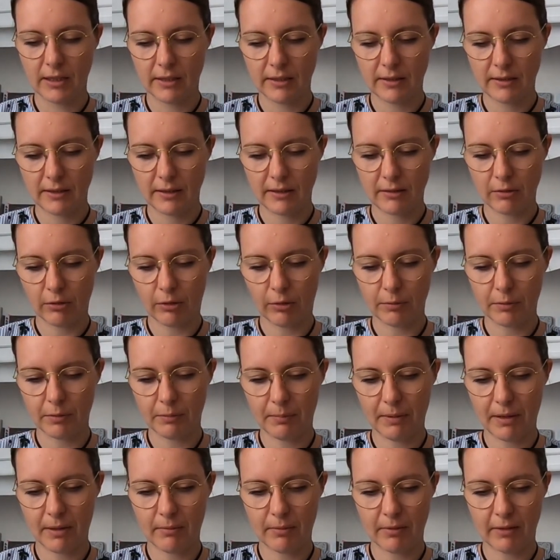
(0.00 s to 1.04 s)
die
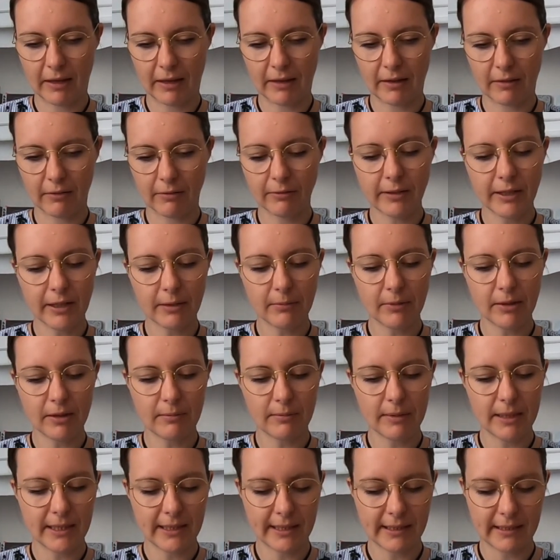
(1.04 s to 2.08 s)
Dropsbell mit einer 4
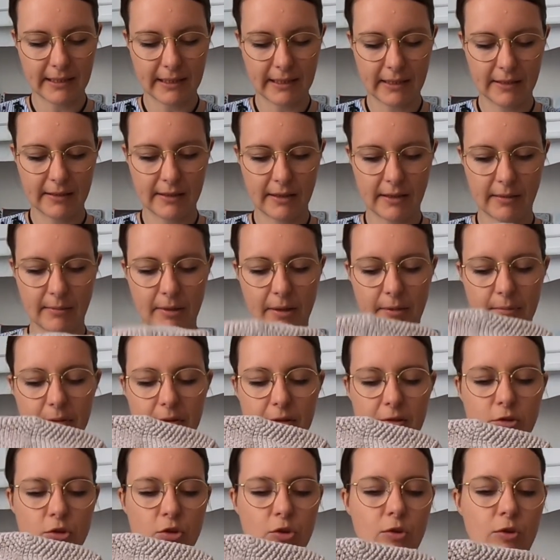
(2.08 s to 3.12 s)
mm Nadel, aber damit
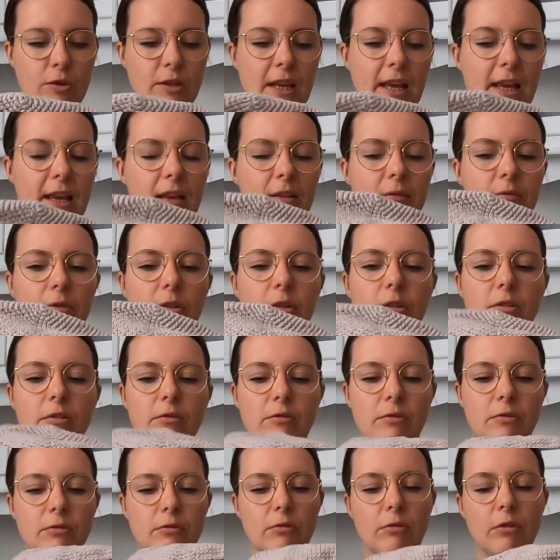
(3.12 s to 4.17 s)
es schön eng wird
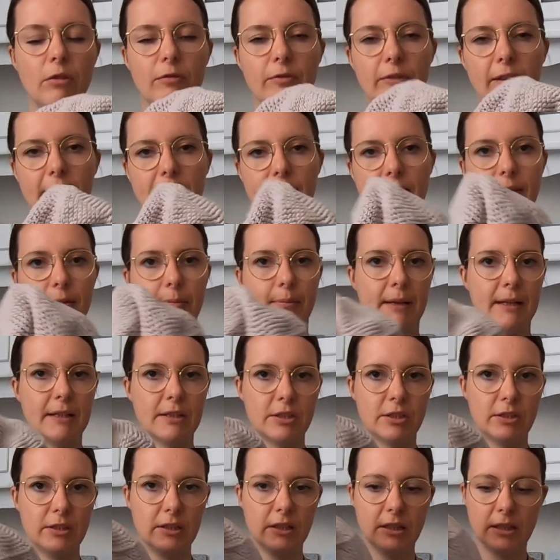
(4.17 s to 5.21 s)
und nur feste
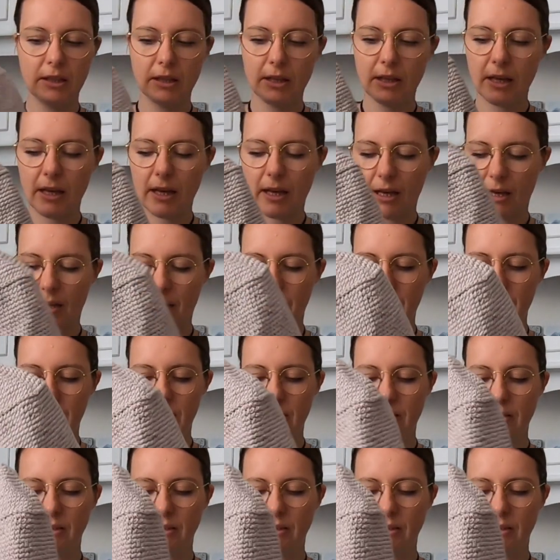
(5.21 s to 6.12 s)
Maschen, habe ich